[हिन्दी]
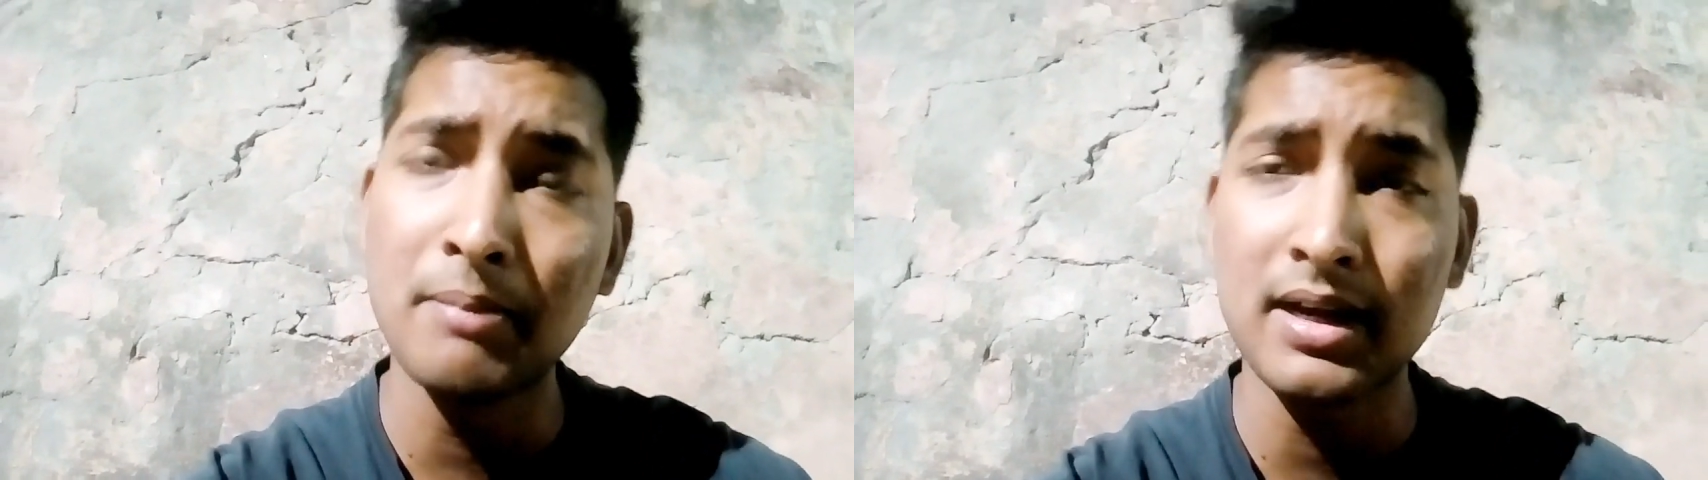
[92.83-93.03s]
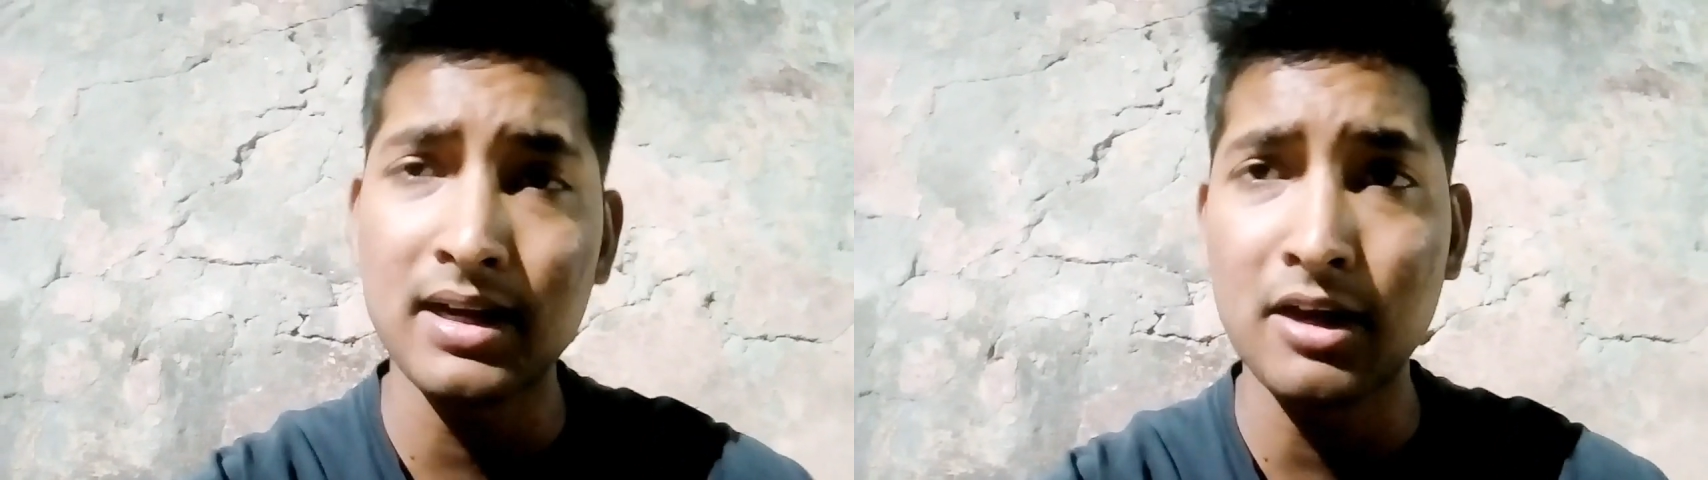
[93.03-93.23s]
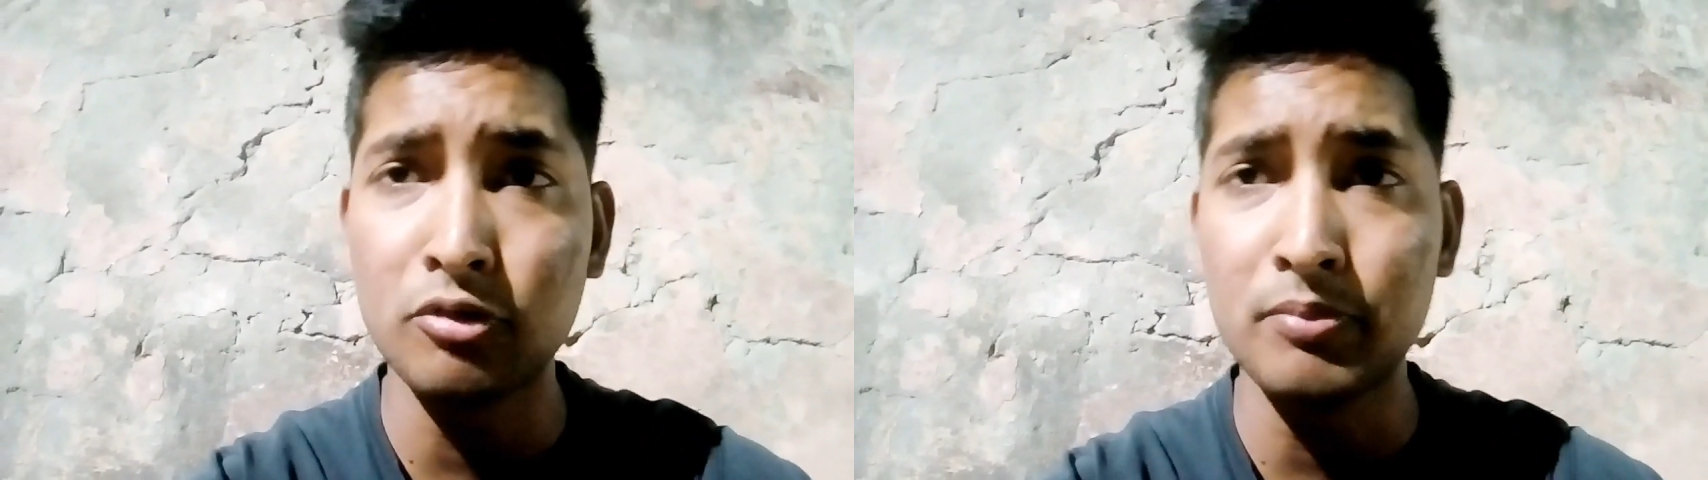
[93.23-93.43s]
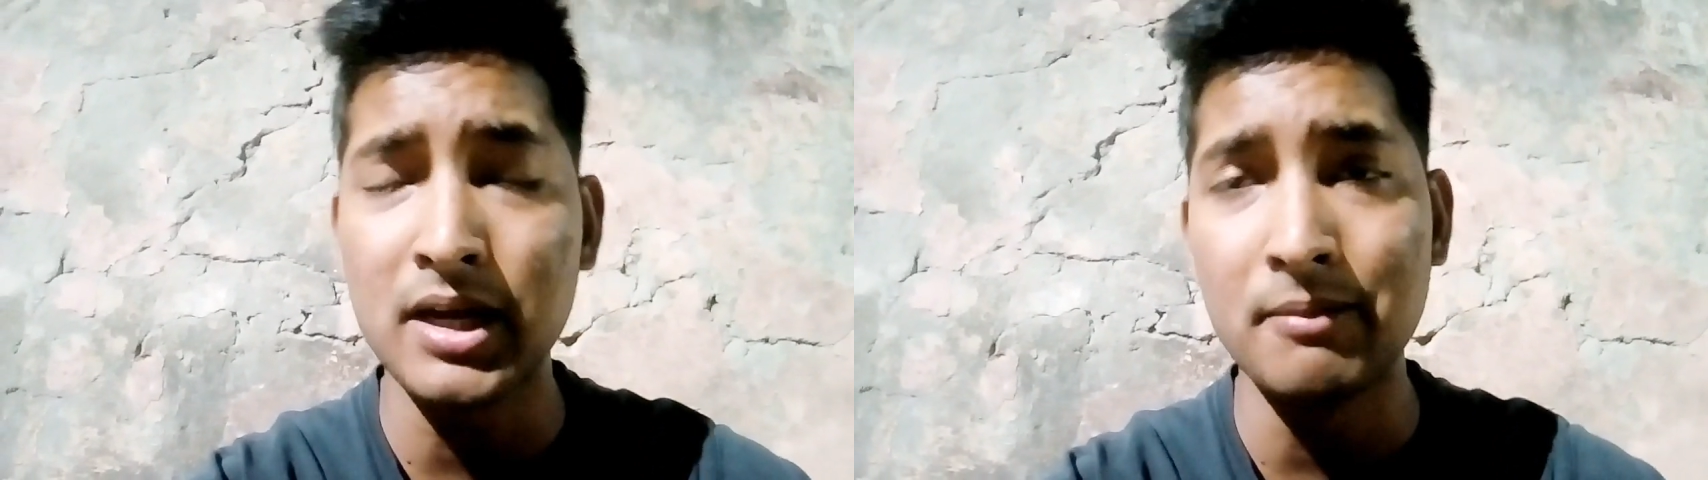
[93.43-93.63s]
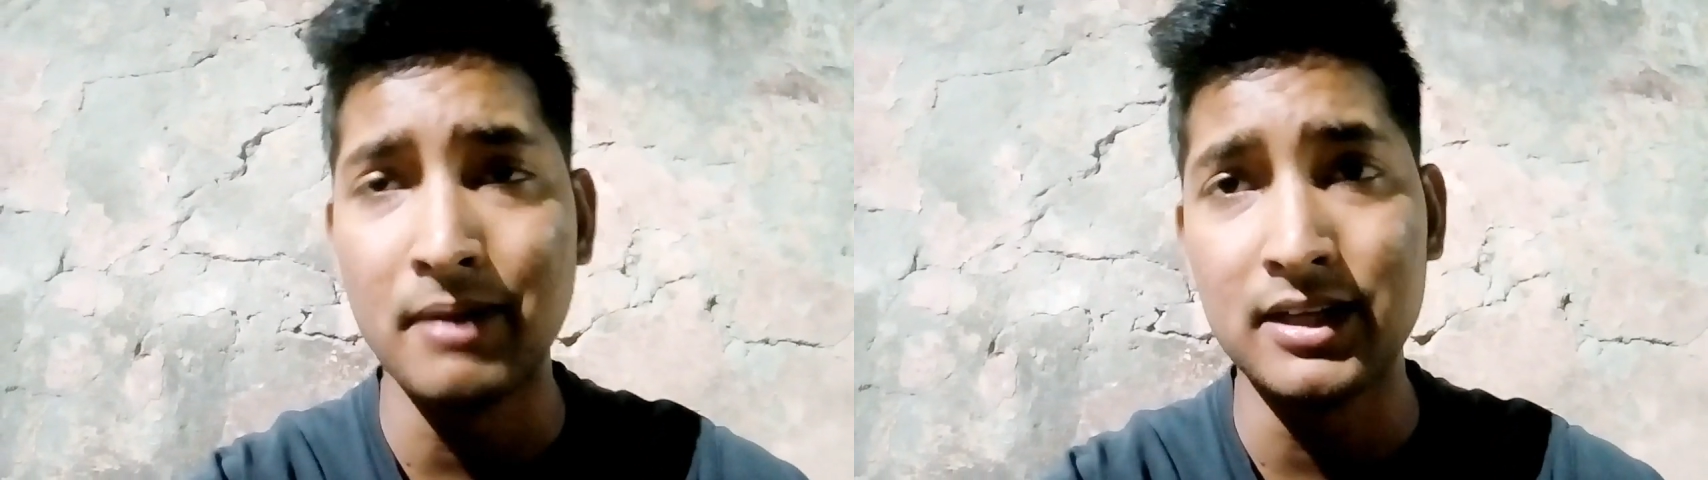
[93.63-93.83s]
में बारह लाख रुपया
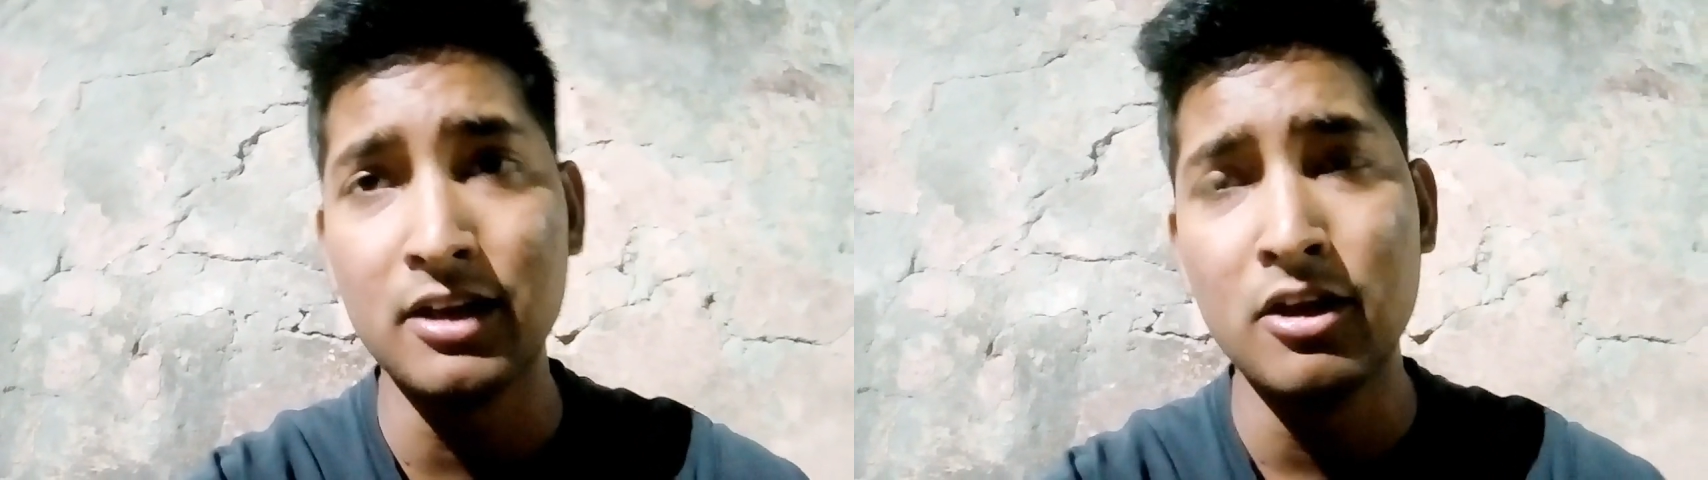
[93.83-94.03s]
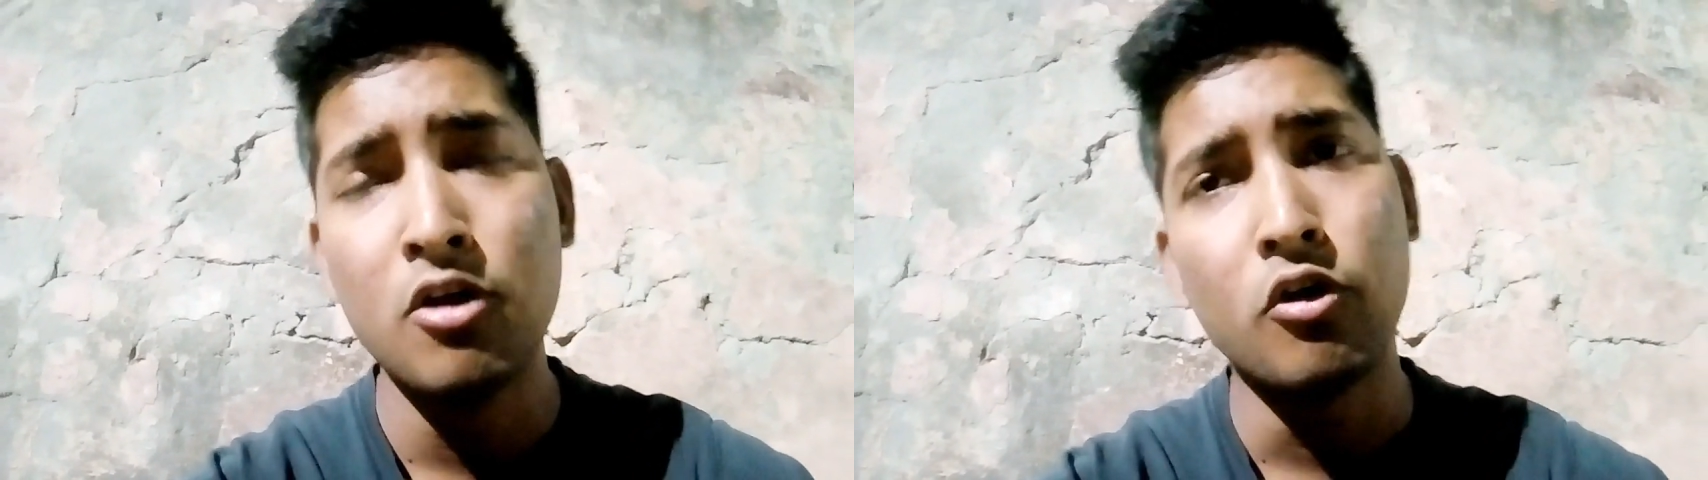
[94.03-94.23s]
कमा लिया